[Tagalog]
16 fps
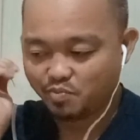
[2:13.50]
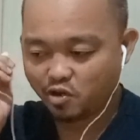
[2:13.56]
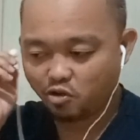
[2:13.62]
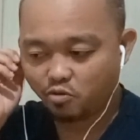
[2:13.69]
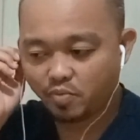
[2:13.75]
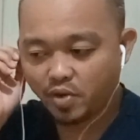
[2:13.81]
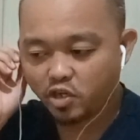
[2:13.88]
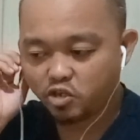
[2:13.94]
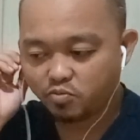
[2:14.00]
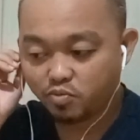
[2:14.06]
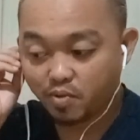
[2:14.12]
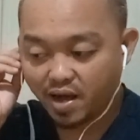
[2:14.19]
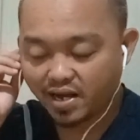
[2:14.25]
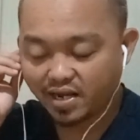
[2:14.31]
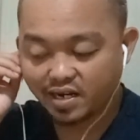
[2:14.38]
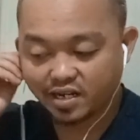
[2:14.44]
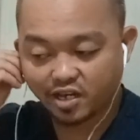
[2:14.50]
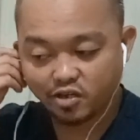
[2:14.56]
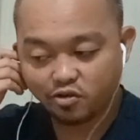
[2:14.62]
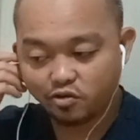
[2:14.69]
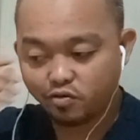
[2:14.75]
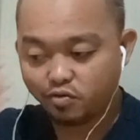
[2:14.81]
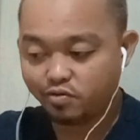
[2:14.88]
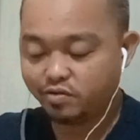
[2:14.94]
Pero kung medyo bumagal
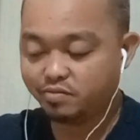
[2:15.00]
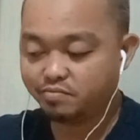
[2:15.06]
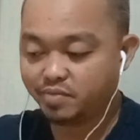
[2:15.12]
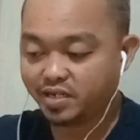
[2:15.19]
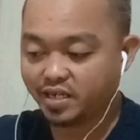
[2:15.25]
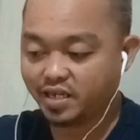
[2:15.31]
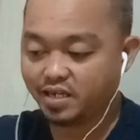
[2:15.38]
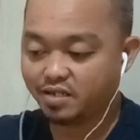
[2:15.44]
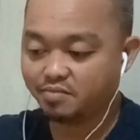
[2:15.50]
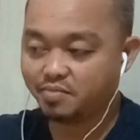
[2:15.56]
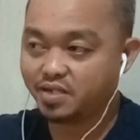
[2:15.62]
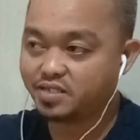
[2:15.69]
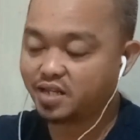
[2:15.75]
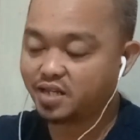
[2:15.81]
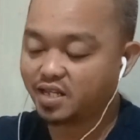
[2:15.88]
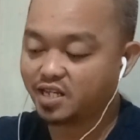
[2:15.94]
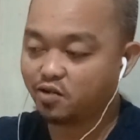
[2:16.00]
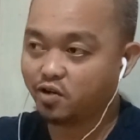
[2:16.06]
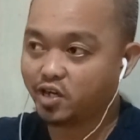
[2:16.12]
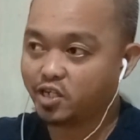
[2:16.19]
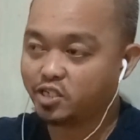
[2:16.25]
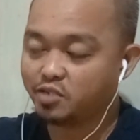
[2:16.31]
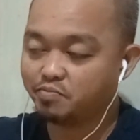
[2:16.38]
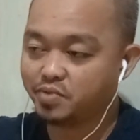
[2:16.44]
kayo, mag
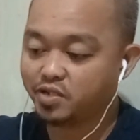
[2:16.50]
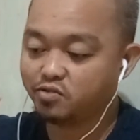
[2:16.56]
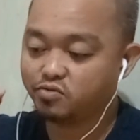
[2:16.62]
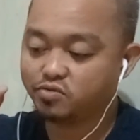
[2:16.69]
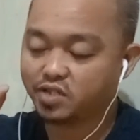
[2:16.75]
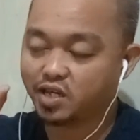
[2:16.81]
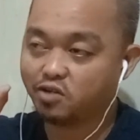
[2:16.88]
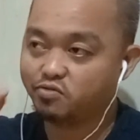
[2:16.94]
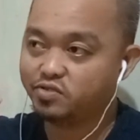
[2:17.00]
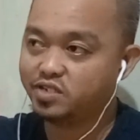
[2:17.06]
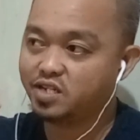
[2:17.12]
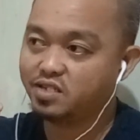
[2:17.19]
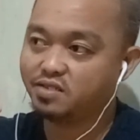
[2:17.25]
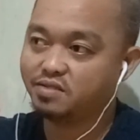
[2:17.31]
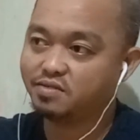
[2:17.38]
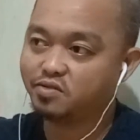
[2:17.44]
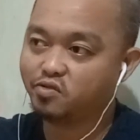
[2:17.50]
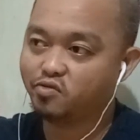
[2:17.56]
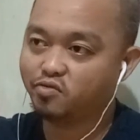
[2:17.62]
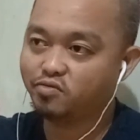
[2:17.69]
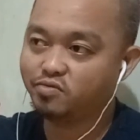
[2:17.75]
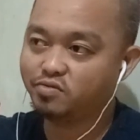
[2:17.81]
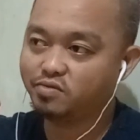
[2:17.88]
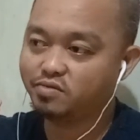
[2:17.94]
magdadalawang isip niyan yung talon niyan
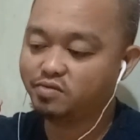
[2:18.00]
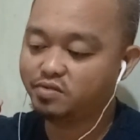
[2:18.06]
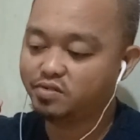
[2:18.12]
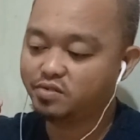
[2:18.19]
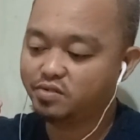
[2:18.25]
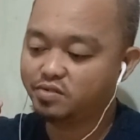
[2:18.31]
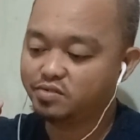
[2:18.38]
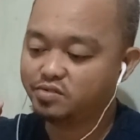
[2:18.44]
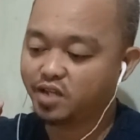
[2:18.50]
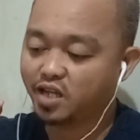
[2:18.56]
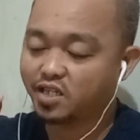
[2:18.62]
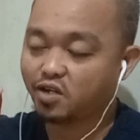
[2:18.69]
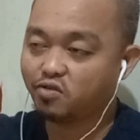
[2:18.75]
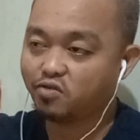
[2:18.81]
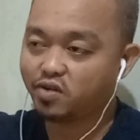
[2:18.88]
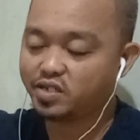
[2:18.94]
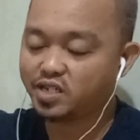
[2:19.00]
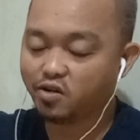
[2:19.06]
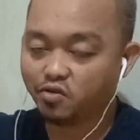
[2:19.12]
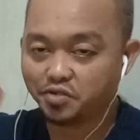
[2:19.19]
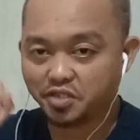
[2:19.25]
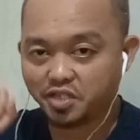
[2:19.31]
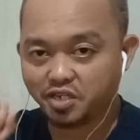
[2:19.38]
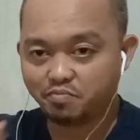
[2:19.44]
kung tatalon na siya
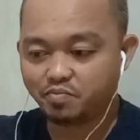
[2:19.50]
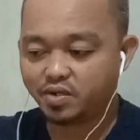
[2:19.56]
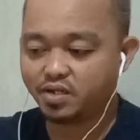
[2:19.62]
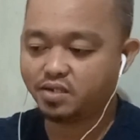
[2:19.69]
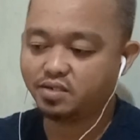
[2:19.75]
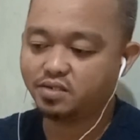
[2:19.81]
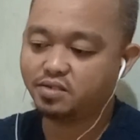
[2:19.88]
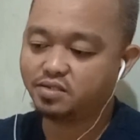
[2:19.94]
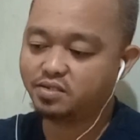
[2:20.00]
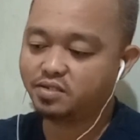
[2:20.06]
o hindi pa.